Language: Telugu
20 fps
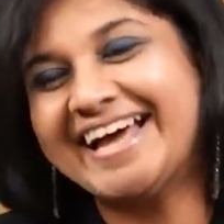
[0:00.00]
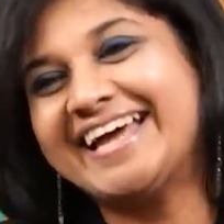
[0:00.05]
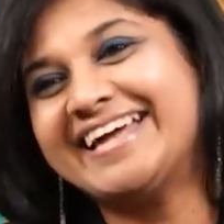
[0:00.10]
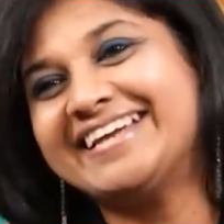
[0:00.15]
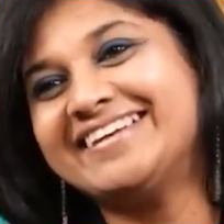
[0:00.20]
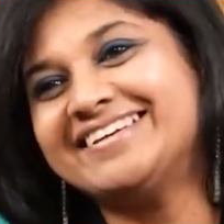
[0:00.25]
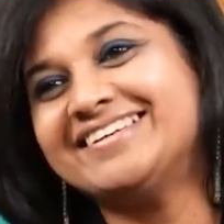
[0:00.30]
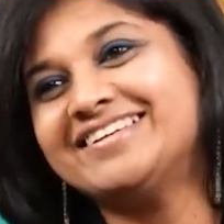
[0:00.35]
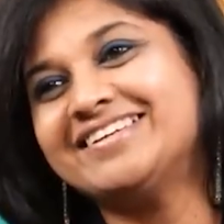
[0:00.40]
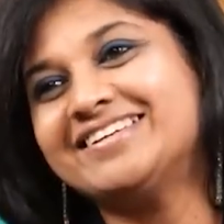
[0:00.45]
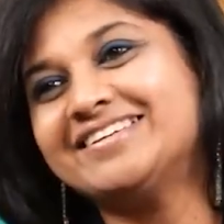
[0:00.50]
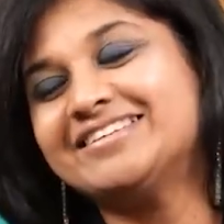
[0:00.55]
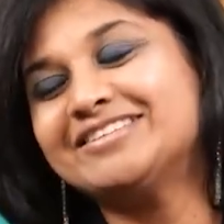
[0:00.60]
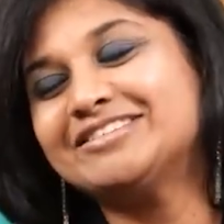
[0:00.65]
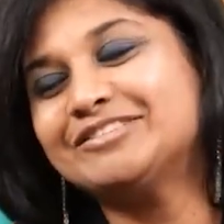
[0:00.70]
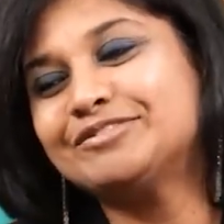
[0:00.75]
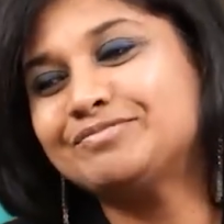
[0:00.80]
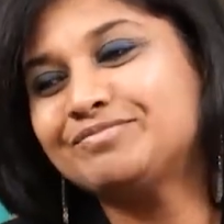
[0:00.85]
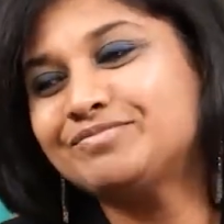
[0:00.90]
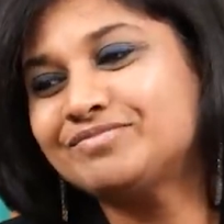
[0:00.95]
అండ్
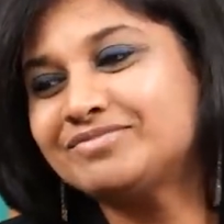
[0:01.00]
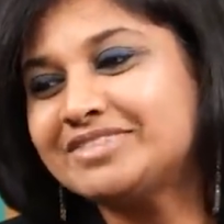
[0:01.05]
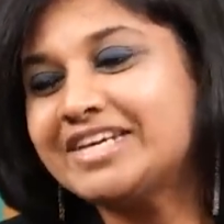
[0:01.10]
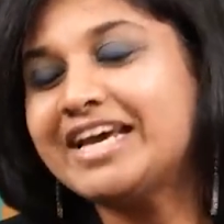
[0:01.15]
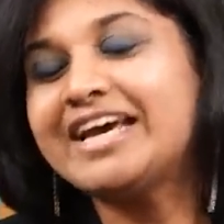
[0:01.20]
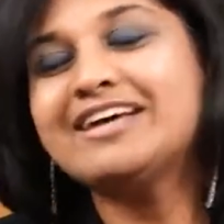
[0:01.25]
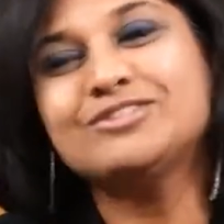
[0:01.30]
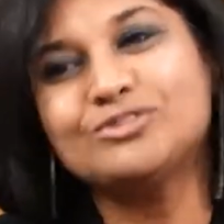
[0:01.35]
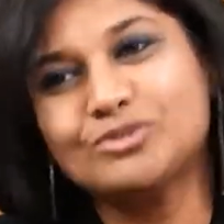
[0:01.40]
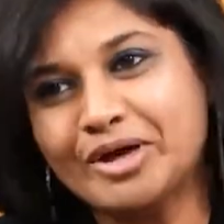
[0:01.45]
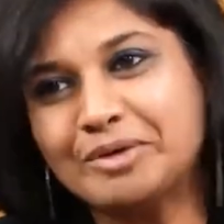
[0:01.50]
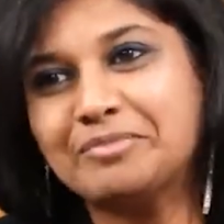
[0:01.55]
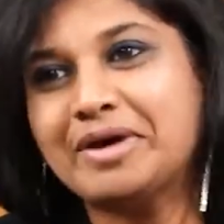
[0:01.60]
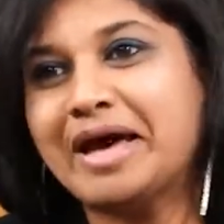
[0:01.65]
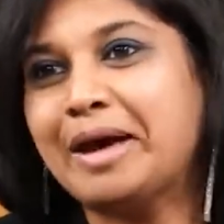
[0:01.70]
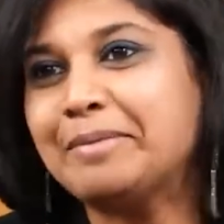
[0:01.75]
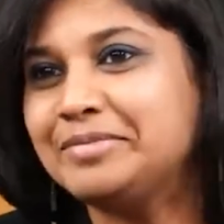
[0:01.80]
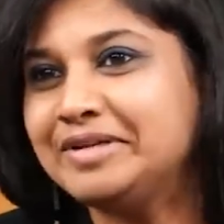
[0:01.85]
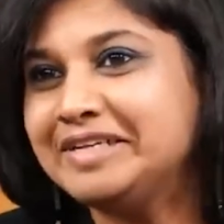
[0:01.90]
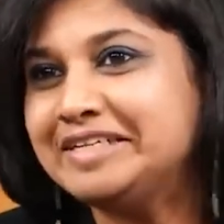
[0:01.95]
యా సో ఐఎమ్
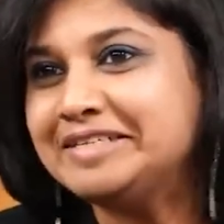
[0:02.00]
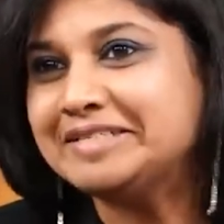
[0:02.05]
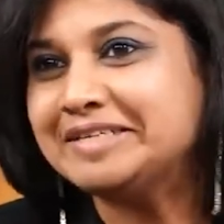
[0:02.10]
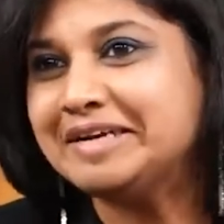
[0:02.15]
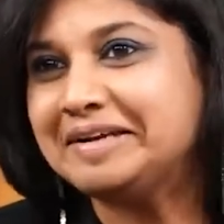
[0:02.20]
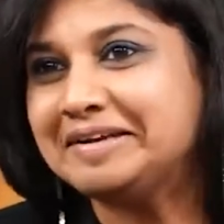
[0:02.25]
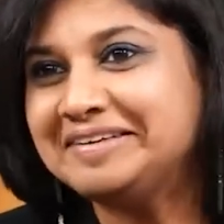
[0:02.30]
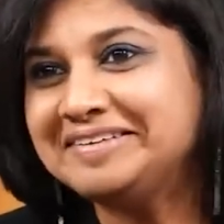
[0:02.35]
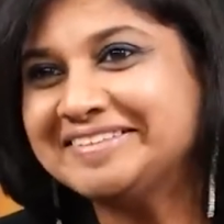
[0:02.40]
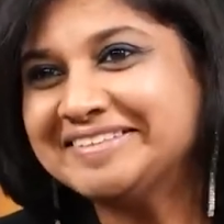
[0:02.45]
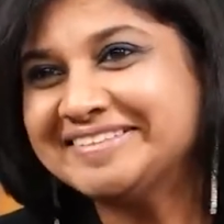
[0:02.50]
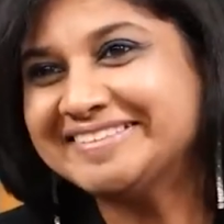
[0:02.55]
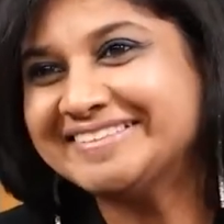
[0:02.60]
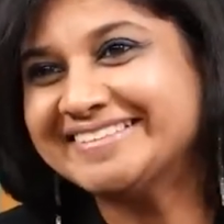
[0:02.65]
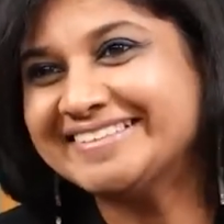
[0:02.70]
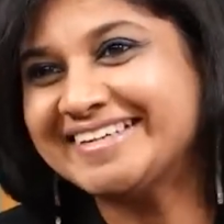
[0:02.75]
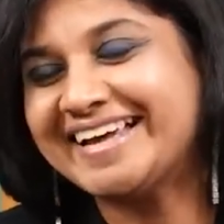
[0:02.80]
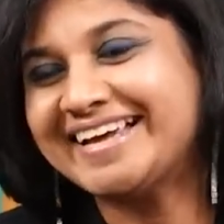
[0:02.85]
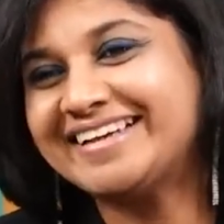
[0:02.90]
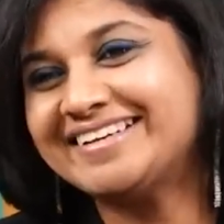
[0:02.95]
హ్యాపీలీ సెటిల్డ్
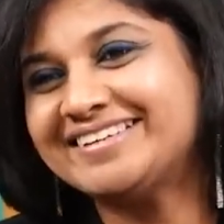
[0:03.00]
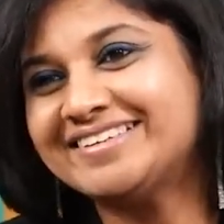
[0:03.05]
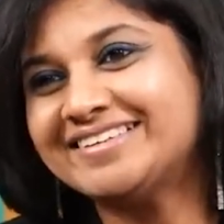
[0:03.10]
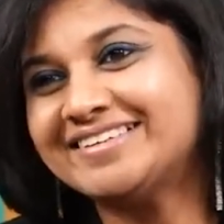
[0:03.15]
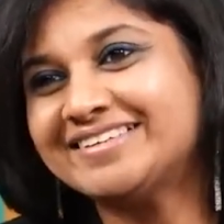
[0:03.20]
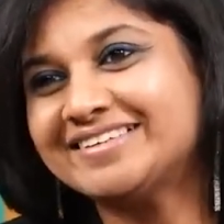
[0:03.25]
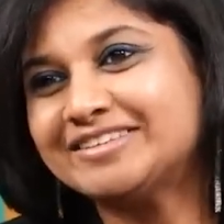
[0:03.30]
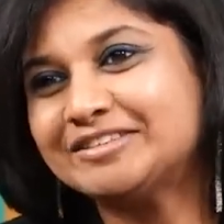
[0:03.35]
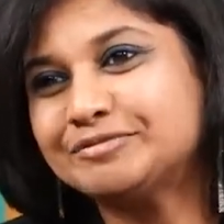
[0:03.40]
అండ్